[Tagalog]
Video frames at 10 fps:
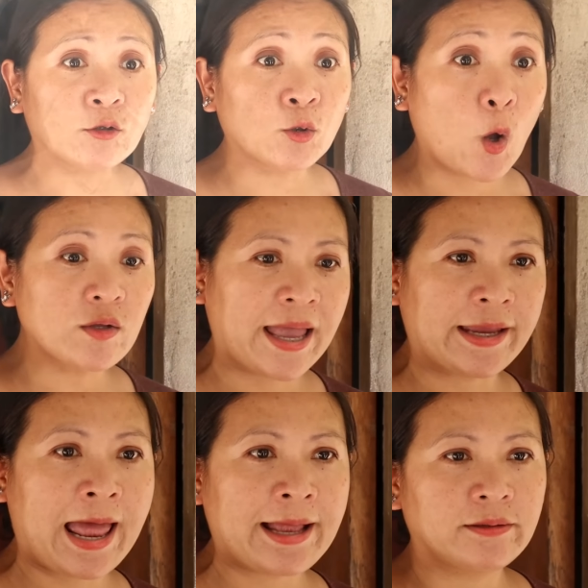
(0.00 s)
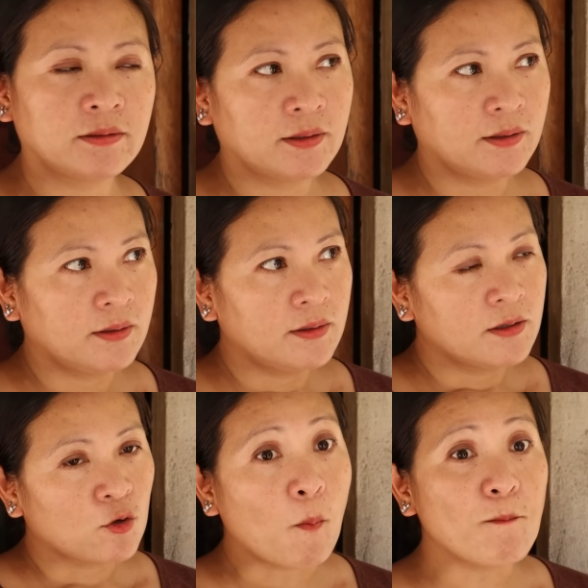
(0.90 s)
ang totoong dahilan
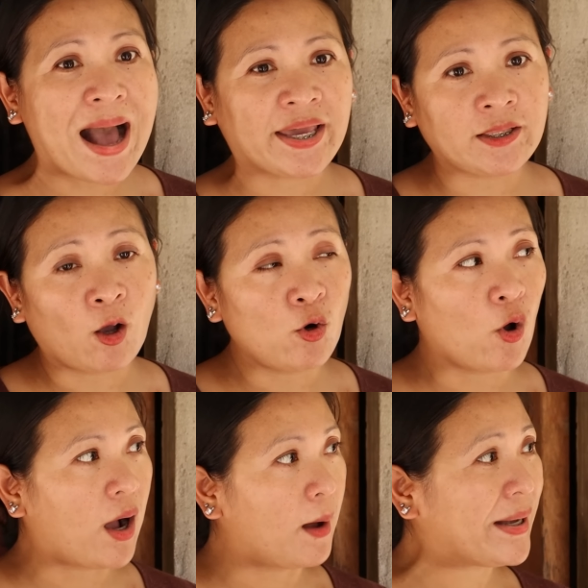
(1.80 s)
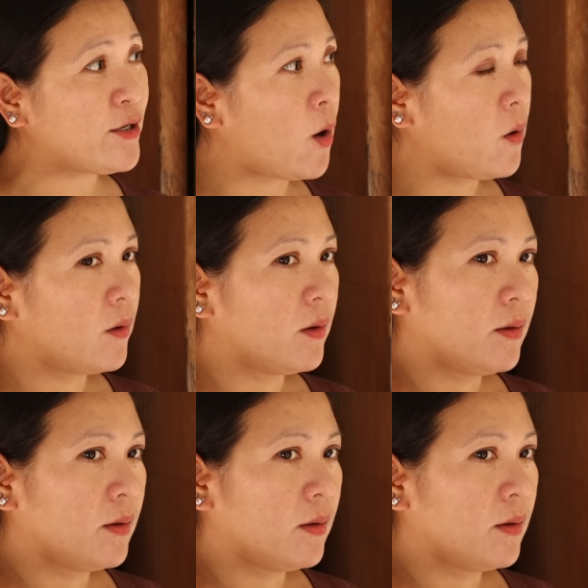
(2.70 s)
kung bakit nakulong ang ama nyo.